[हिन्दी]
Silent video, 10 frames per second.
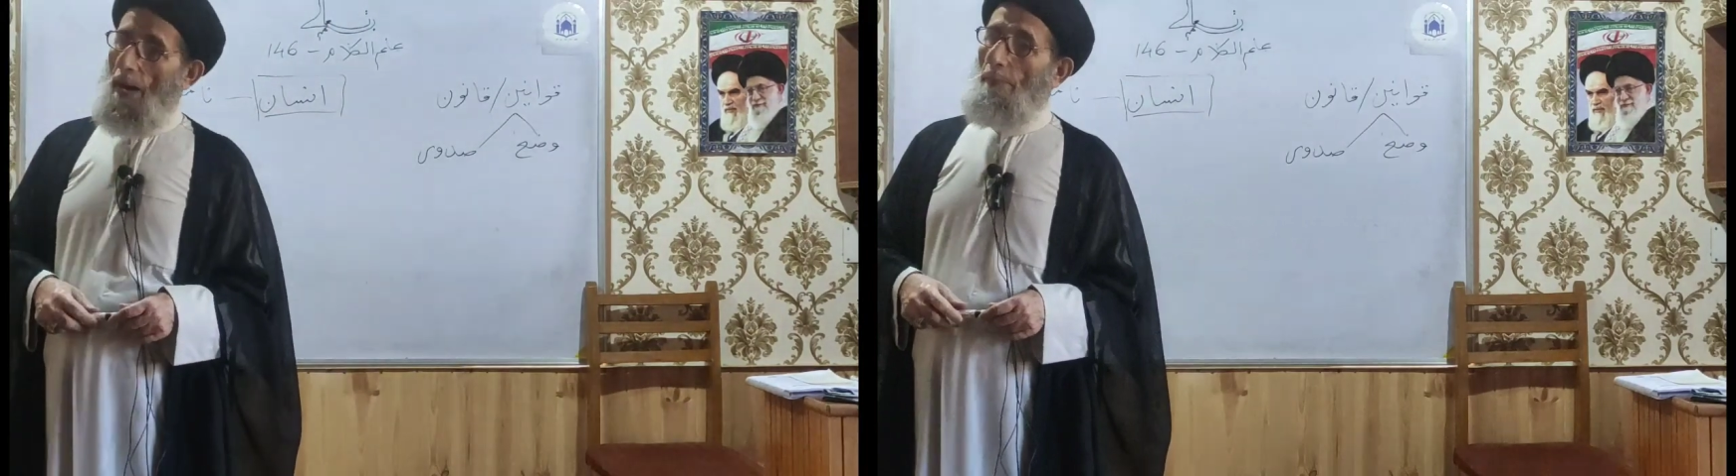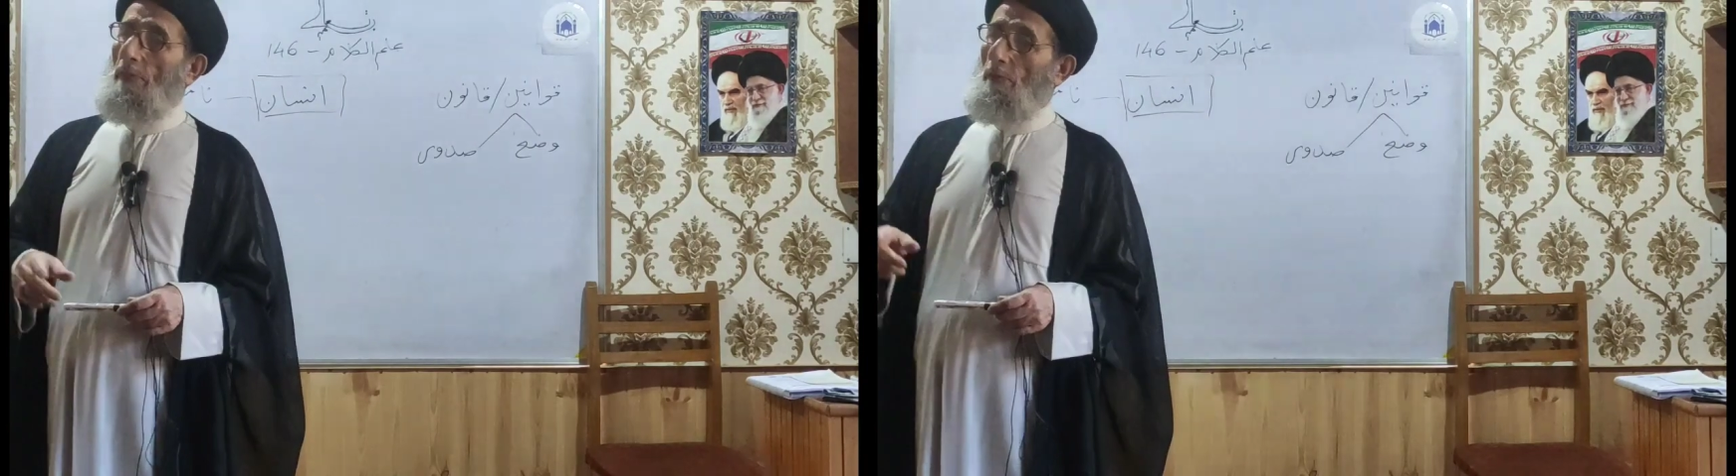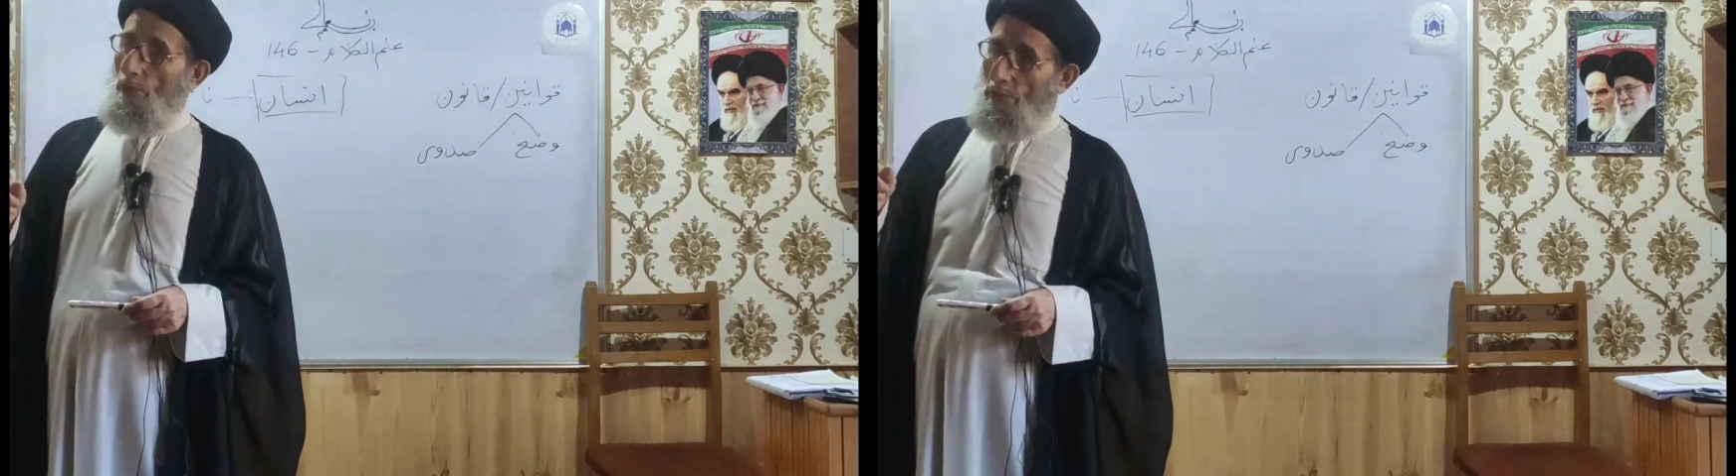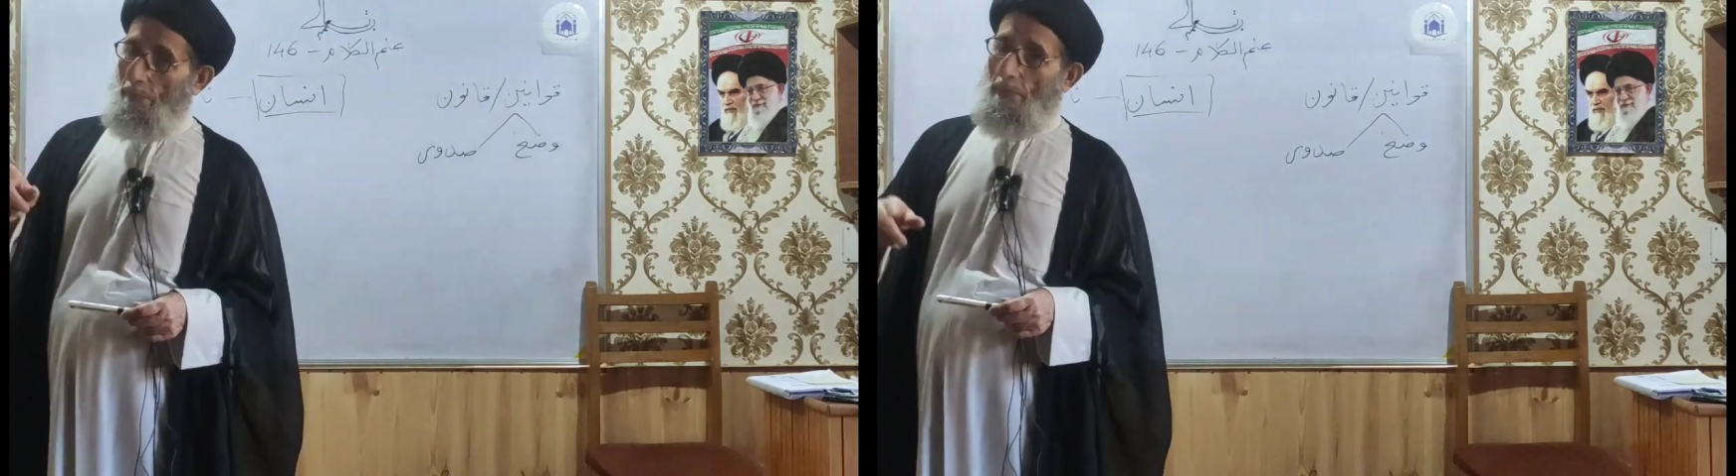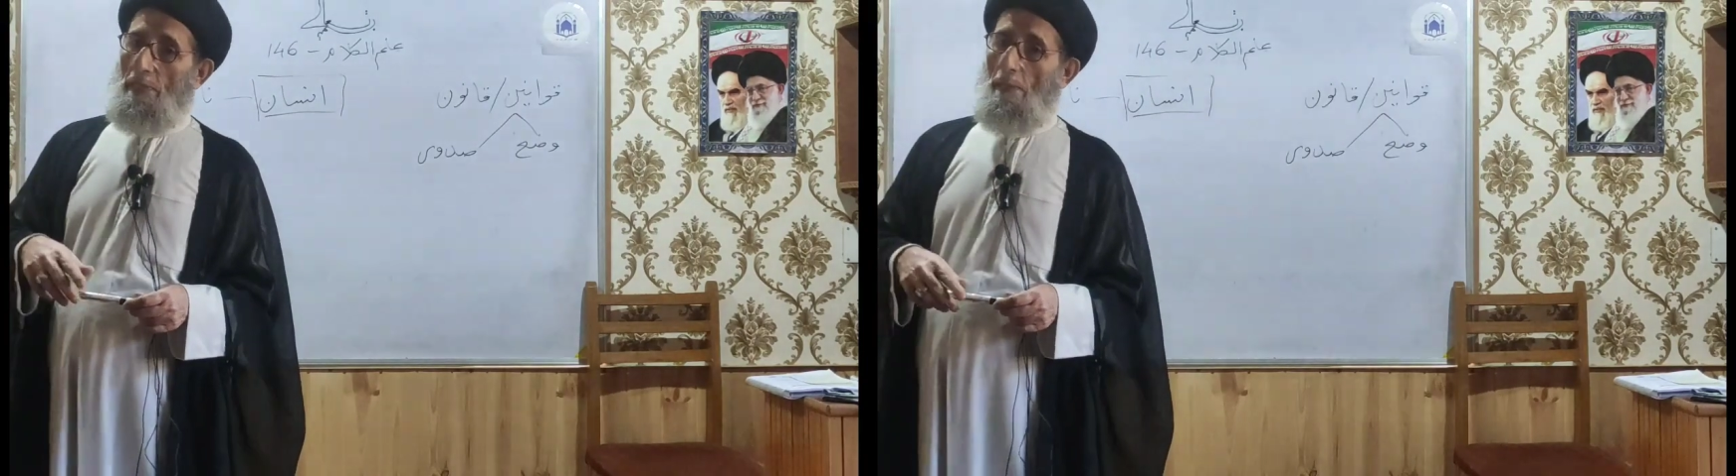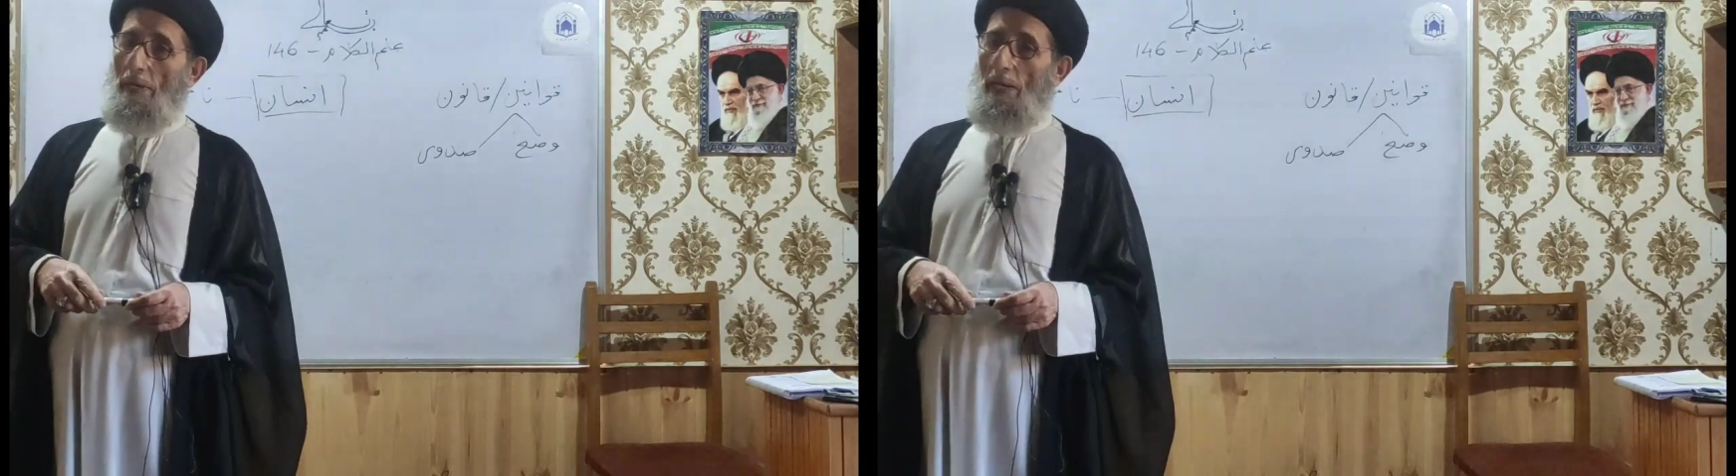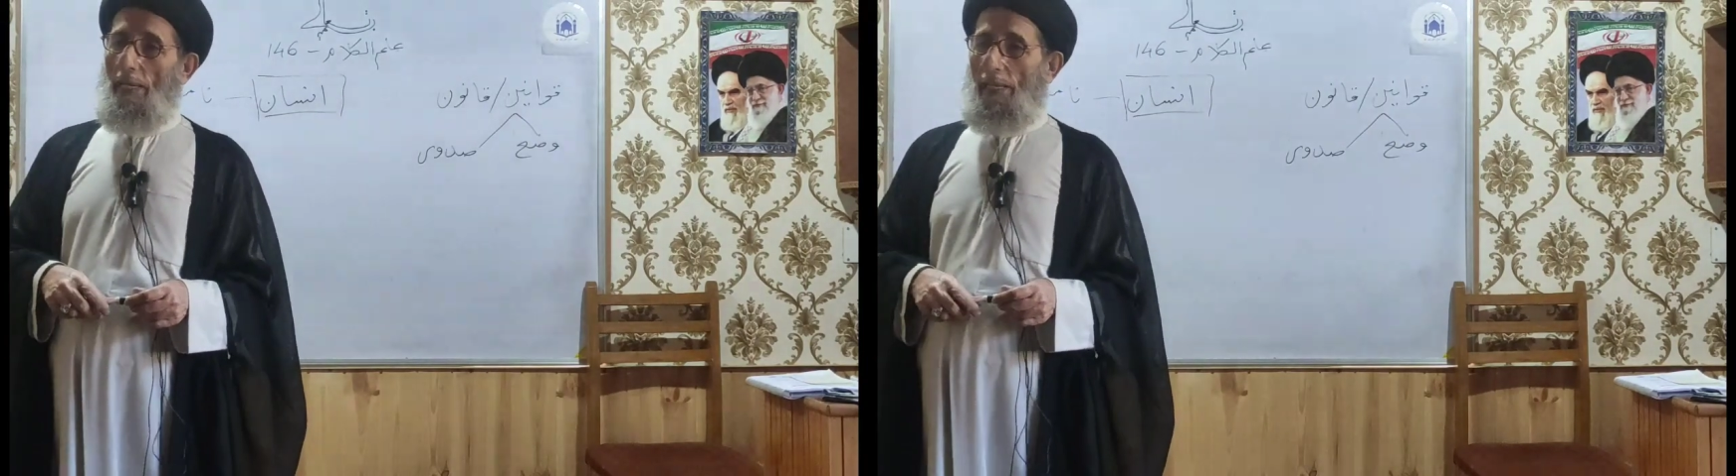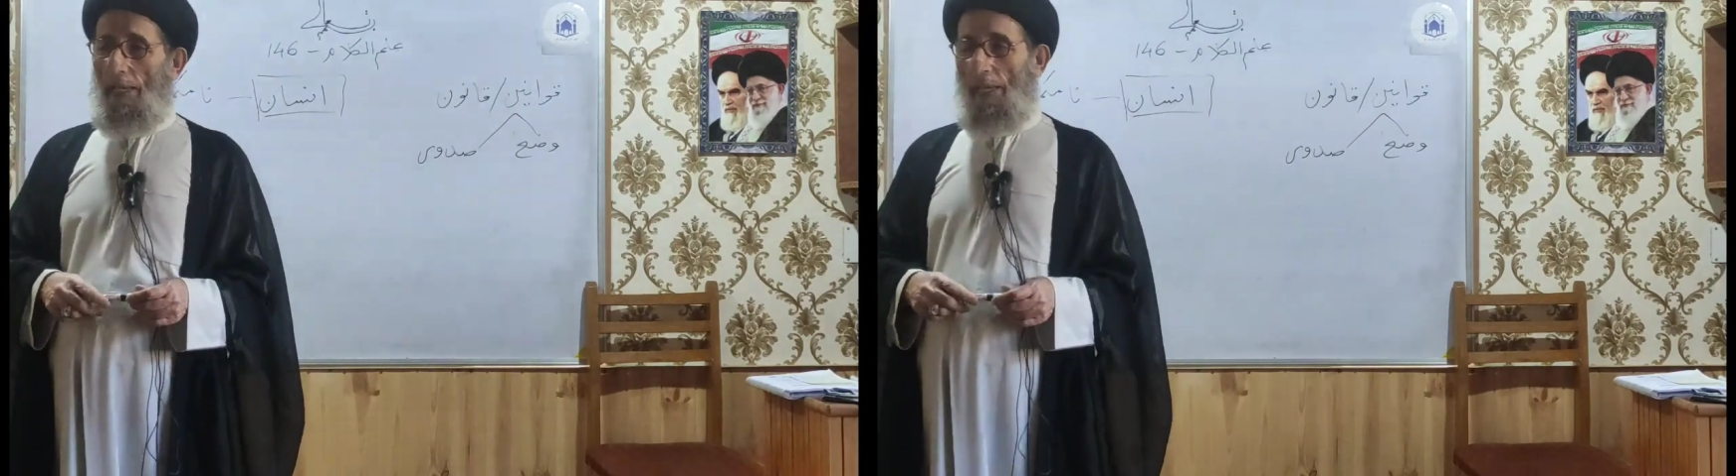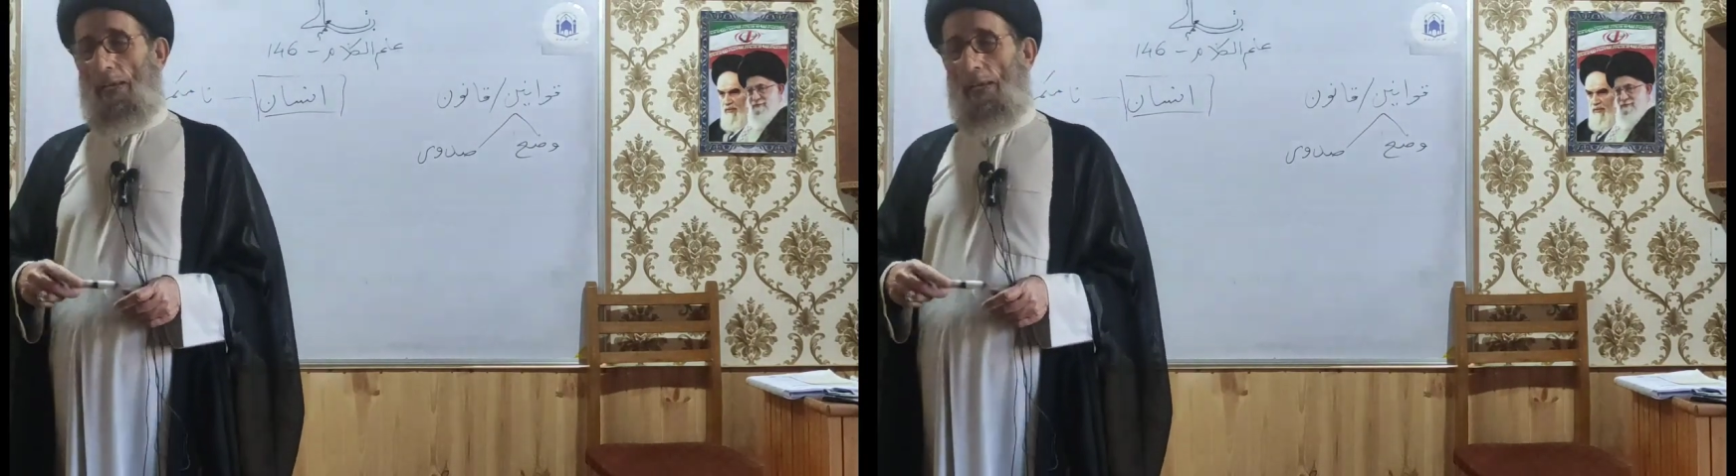आपने दूसरी मंजिल बनाई